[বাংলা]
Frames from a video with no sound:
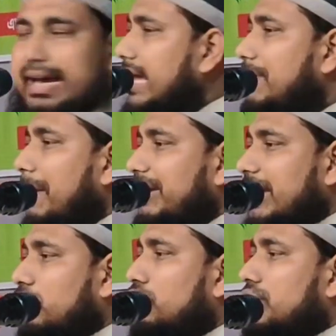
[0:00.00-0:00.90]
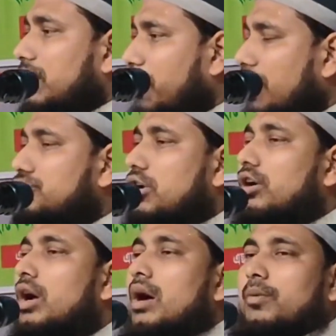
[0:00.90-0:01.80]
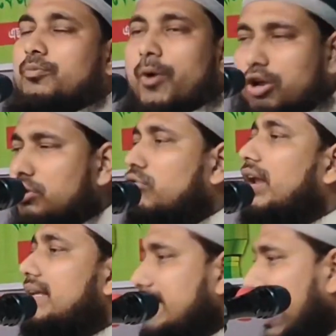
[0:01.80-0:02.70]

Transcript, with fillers: এইভাবে কি কোনোদিন বর্ষ বরণ করা